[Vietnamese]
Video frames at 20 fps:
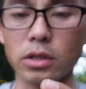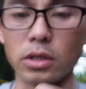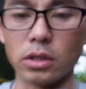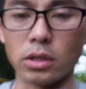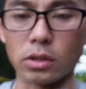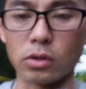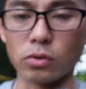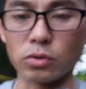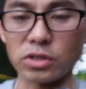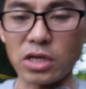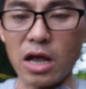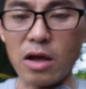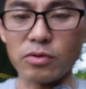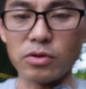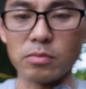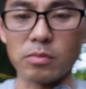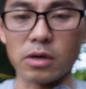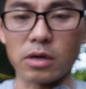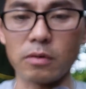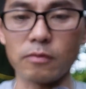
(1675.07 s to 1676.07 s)
thì không sao
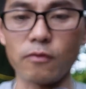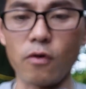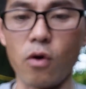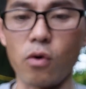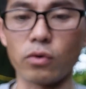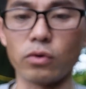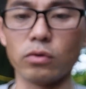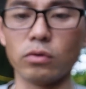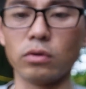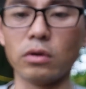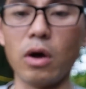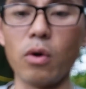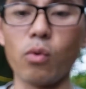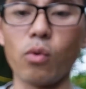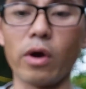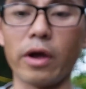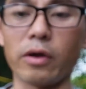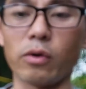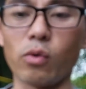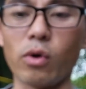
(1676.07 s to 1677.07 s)
nhưng mà cái vỏ nó
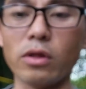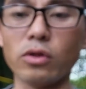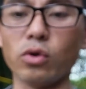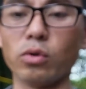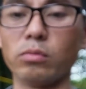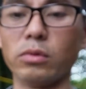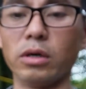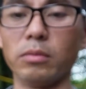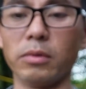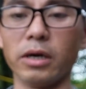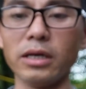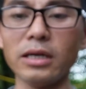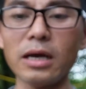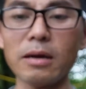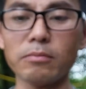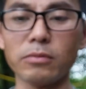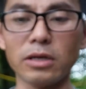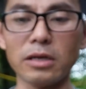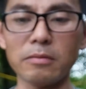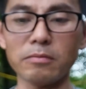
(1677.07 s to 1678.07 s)
lâu ngày quá rồi mười mấy
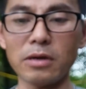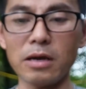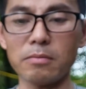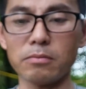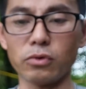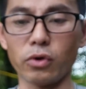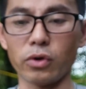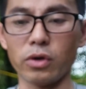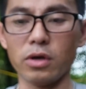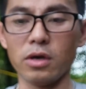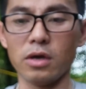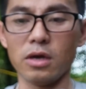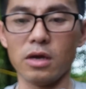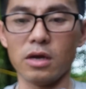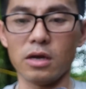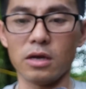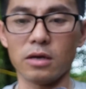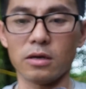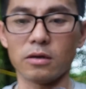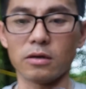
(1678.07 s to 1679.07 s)
năm 15 năm rồi
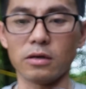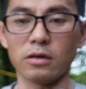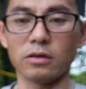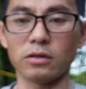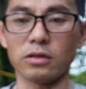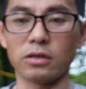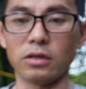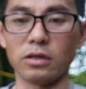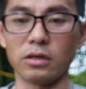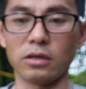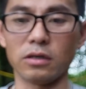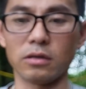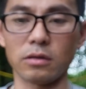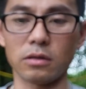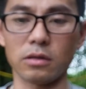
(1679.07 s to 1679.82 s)
đấy thì